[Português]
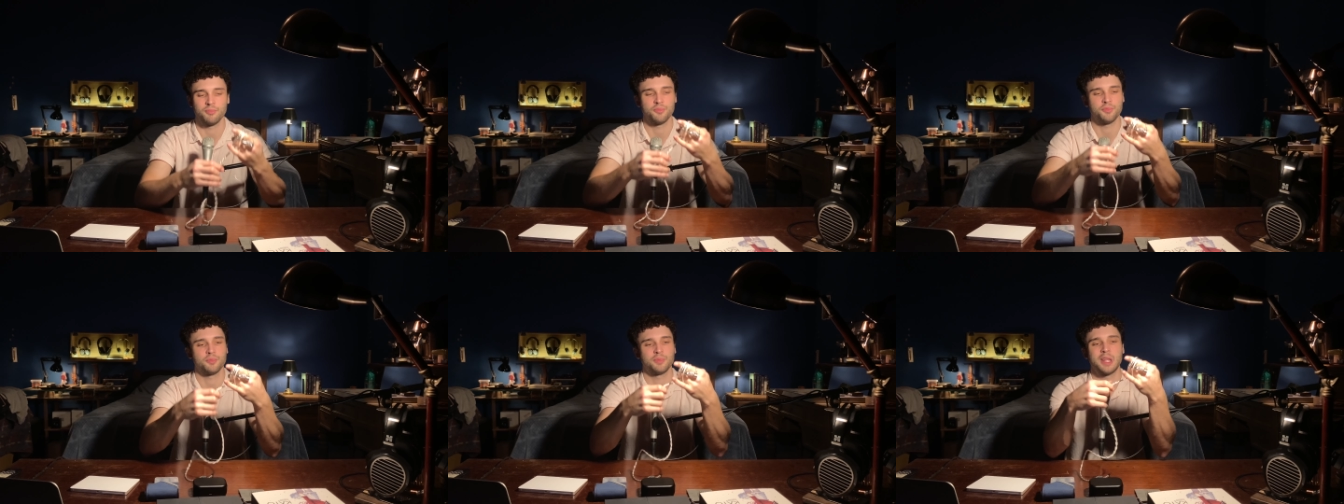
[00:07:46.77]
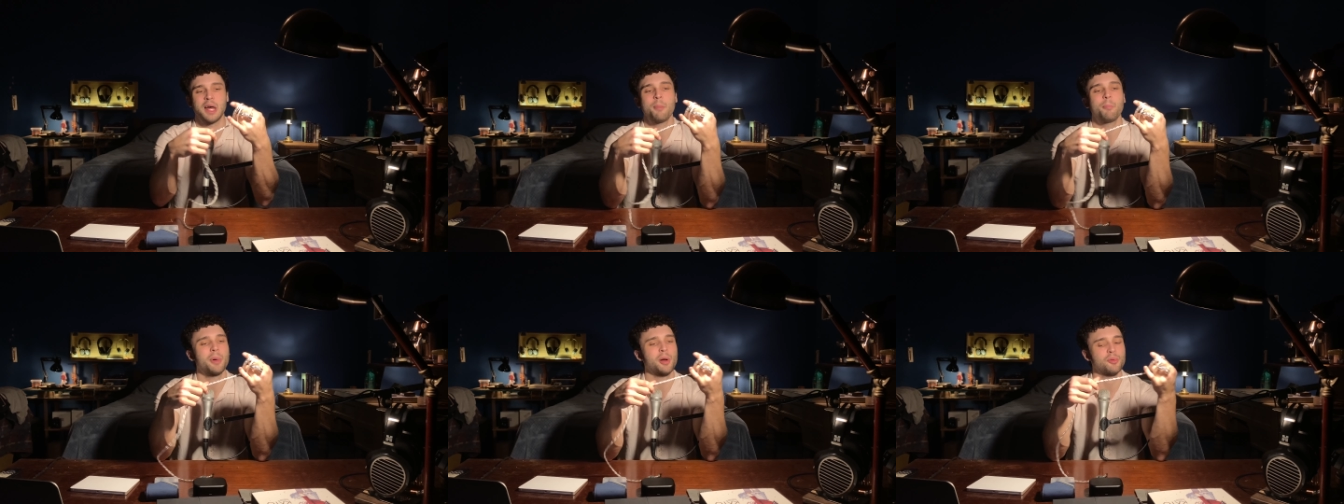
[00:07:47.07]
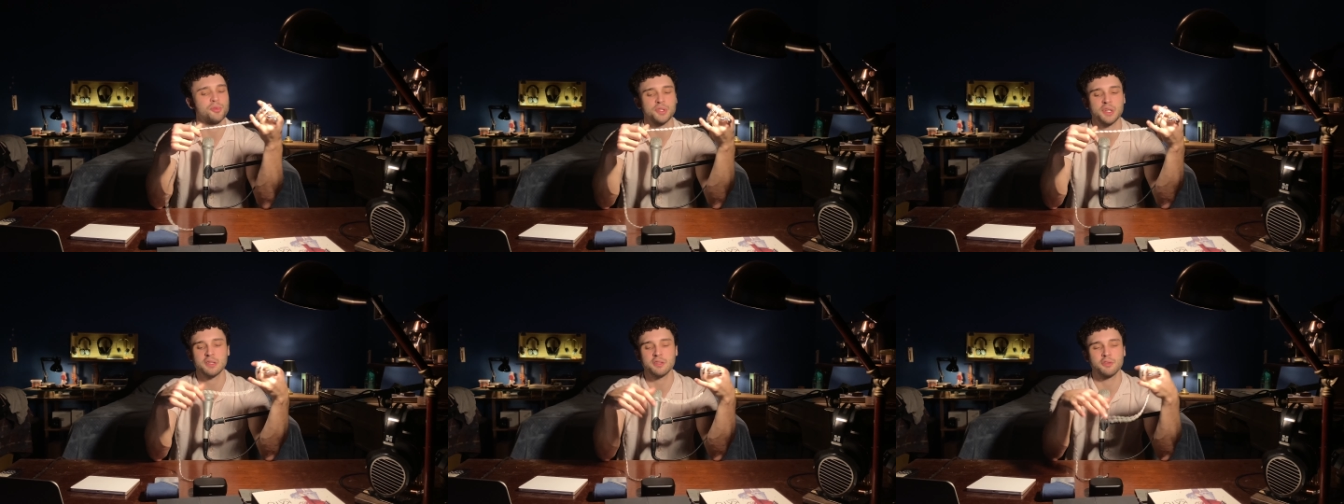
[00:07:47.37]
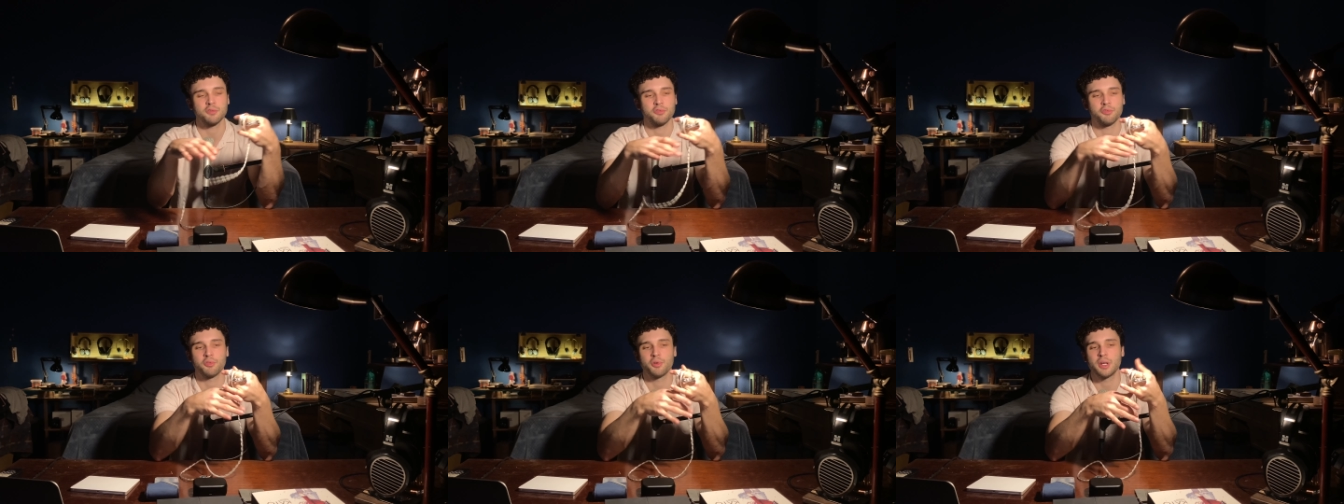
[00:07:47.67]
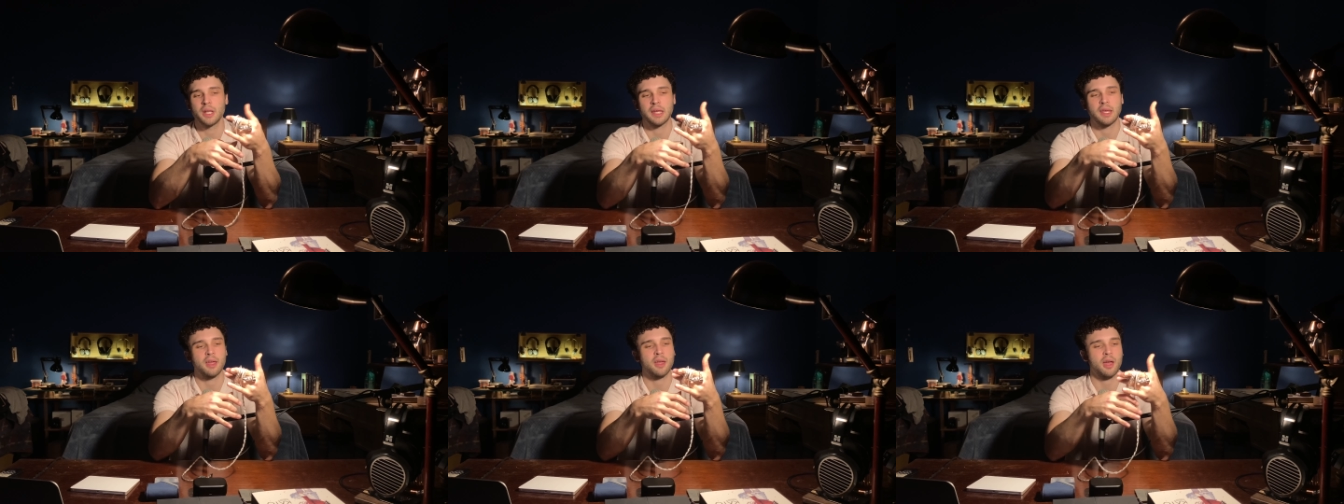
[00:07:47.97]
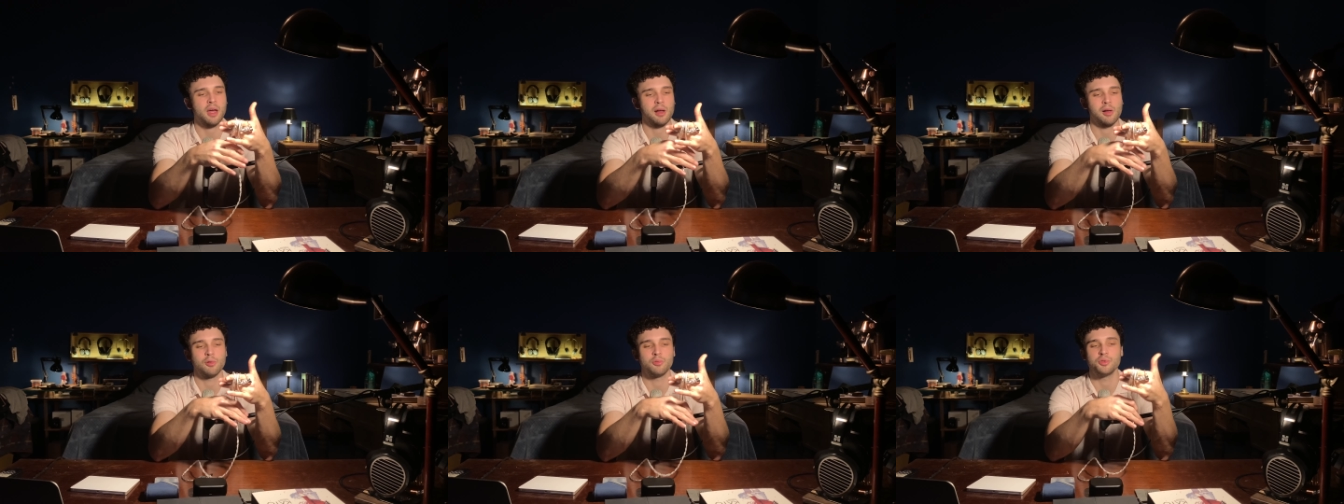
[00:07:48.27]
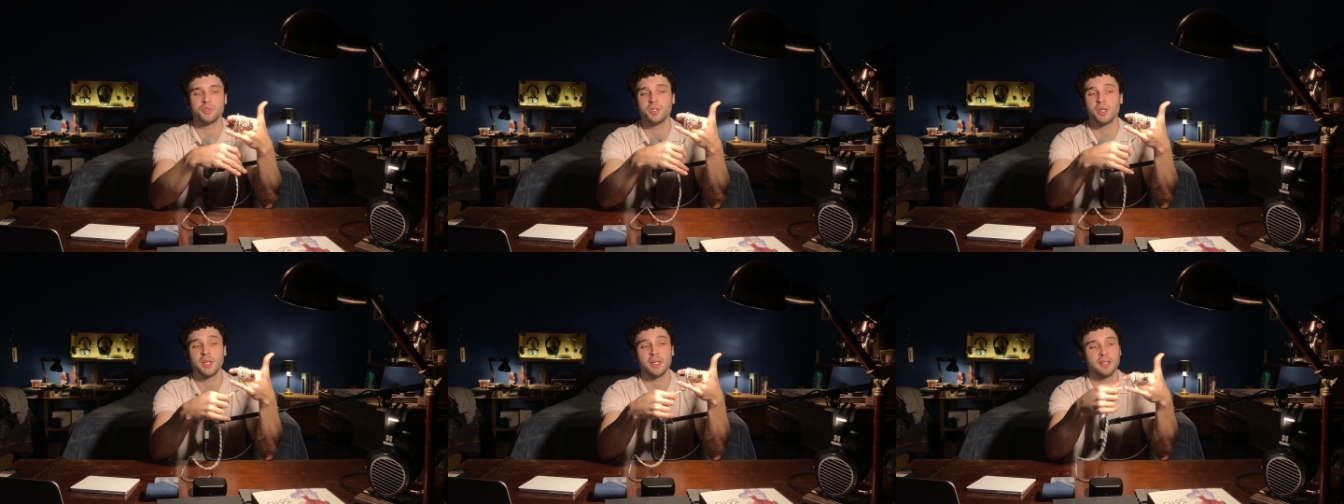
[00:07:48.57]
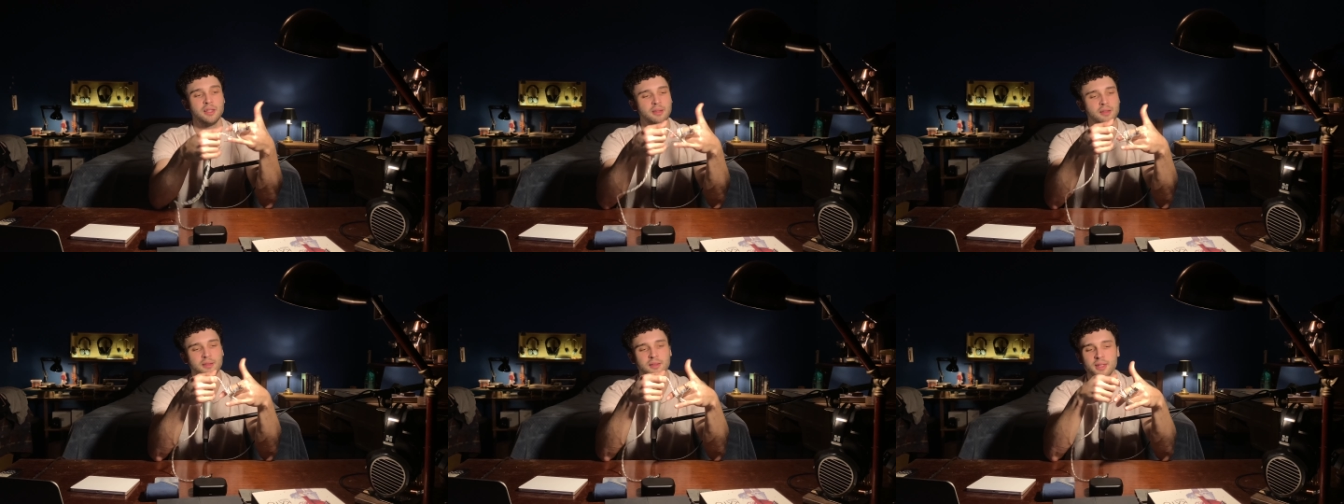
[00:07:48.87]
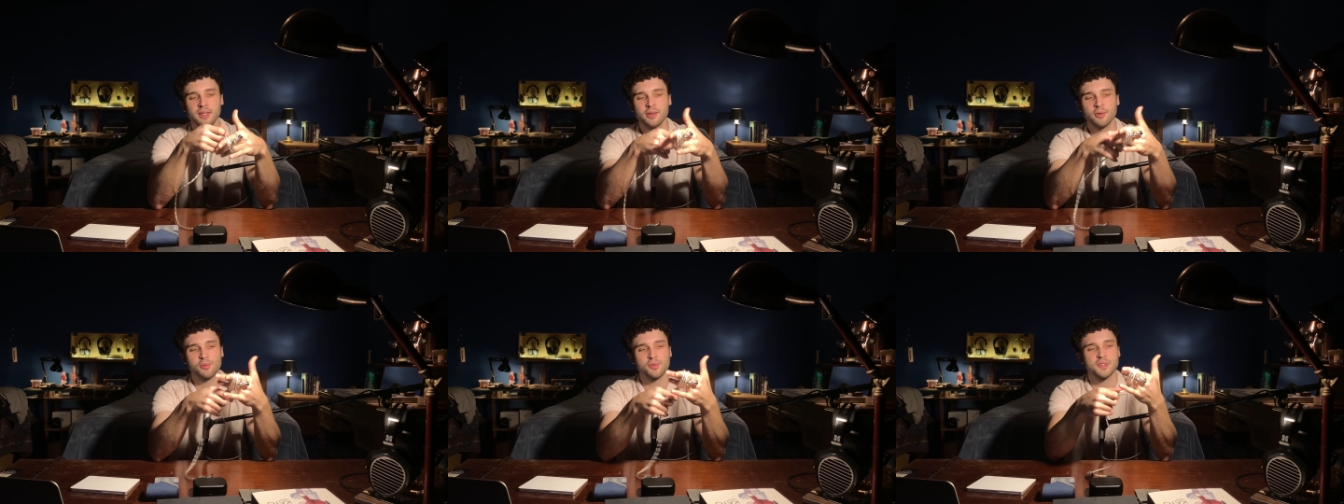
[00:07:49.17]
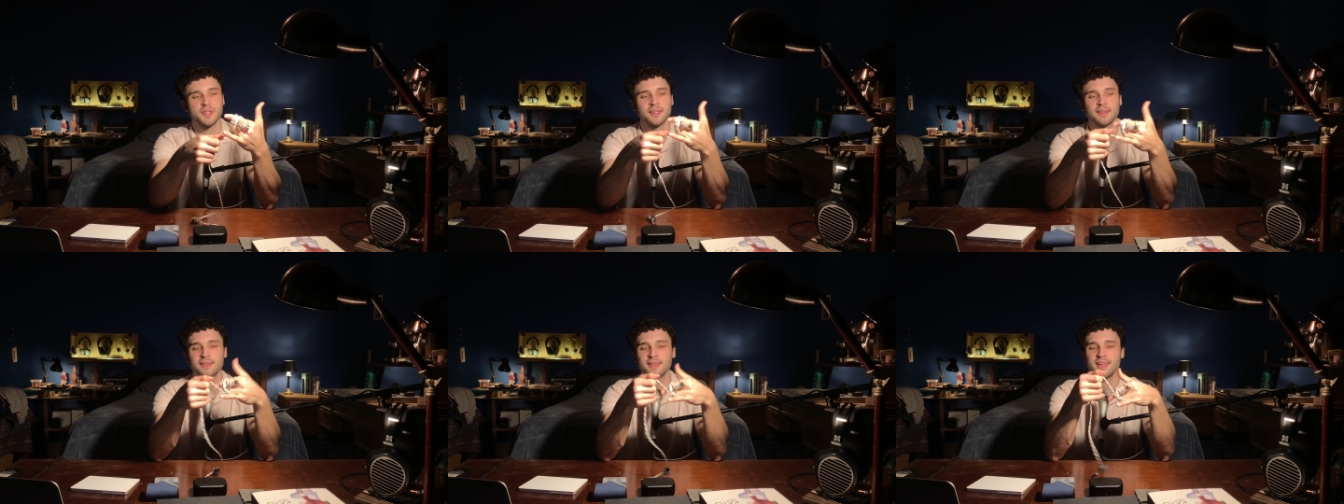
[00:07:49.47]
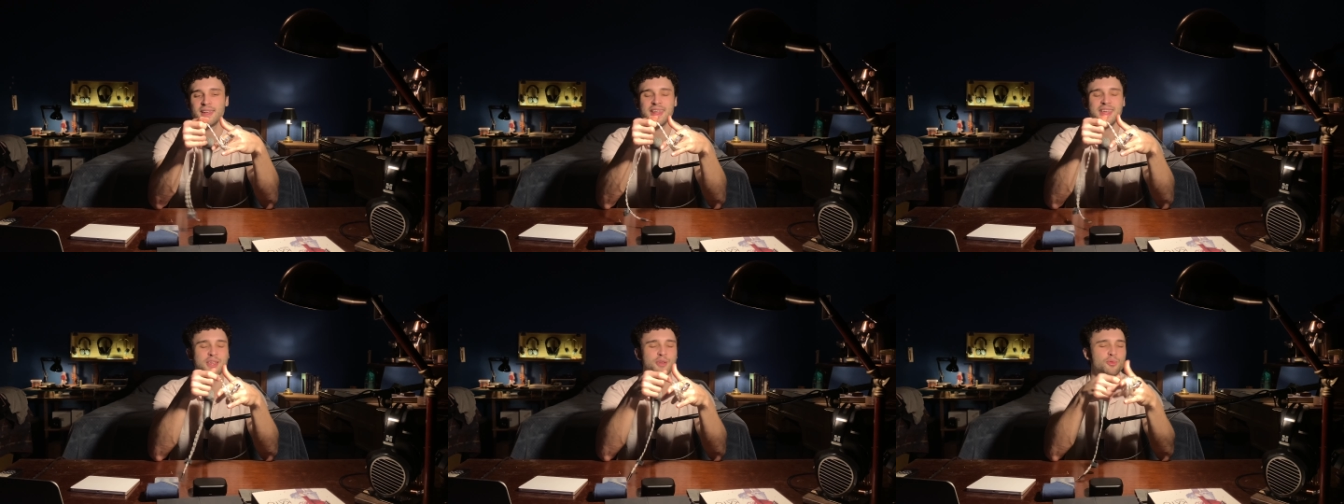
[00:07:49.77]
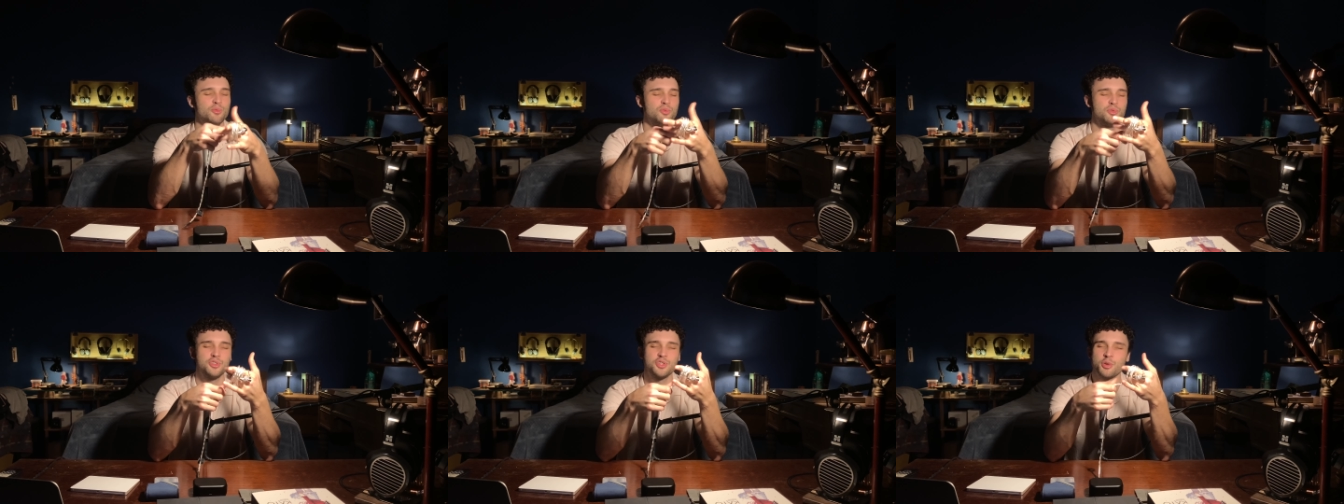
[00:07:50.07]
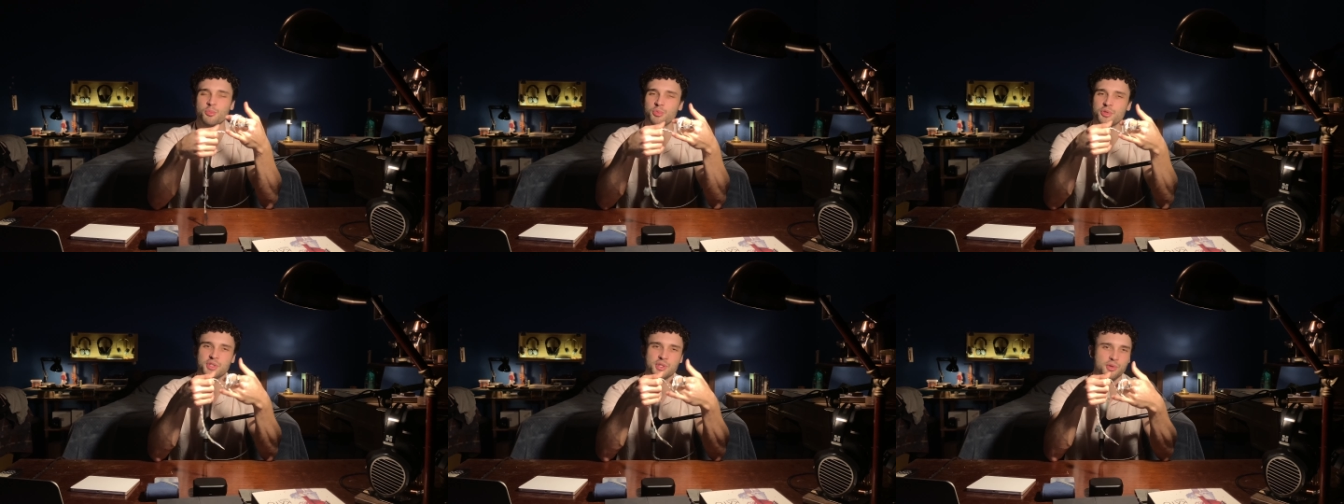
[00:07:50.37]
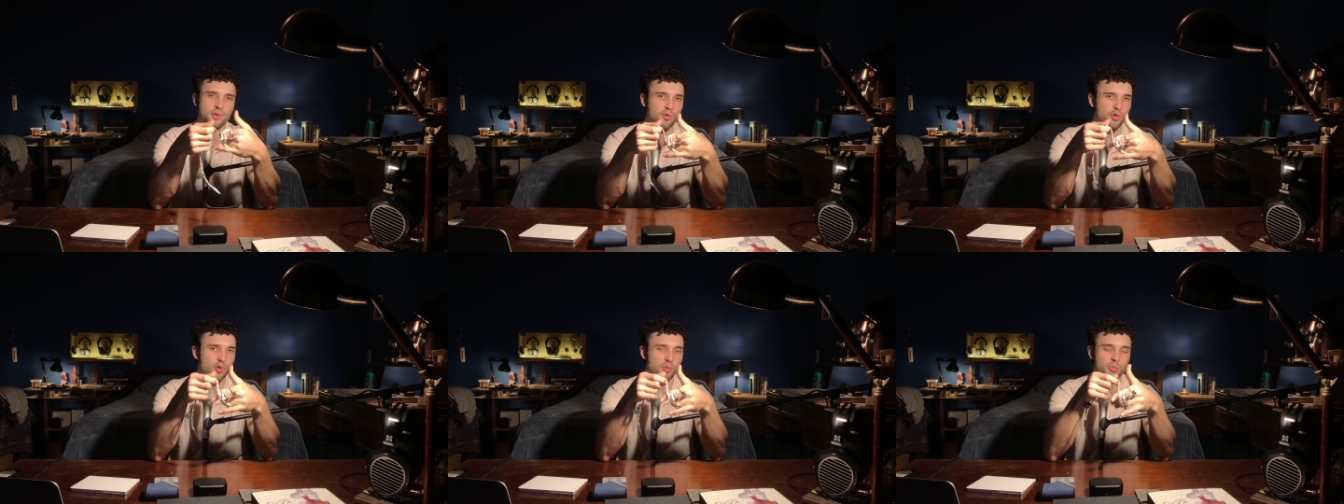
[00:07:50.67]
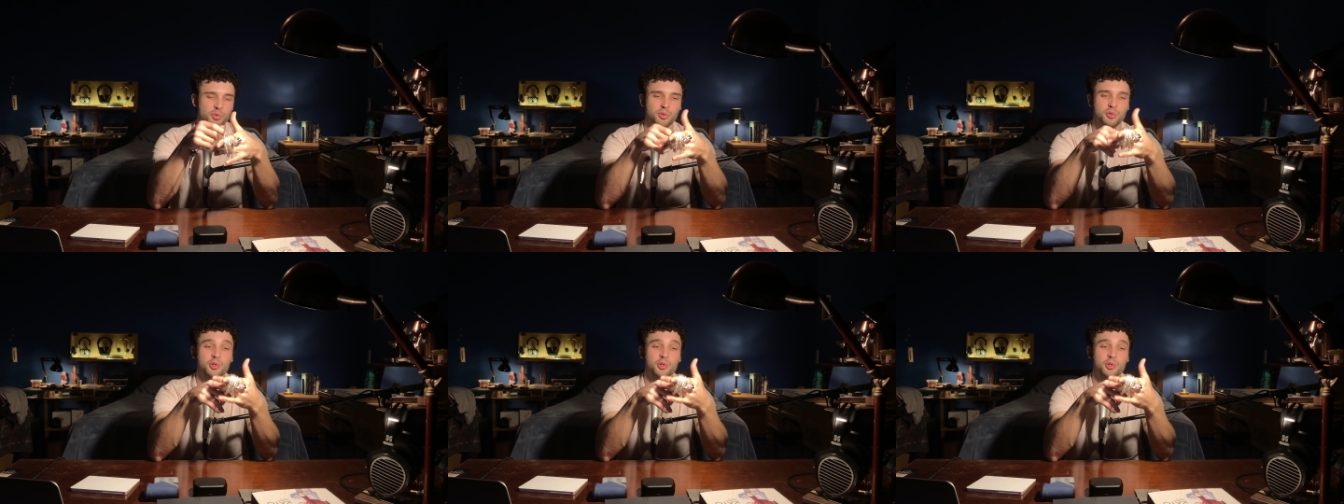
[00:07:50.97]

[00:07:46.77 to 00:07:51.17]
dá para usar esse fone aqui, cara, o dia inteiro sem ter nenhum tipo de incômodo.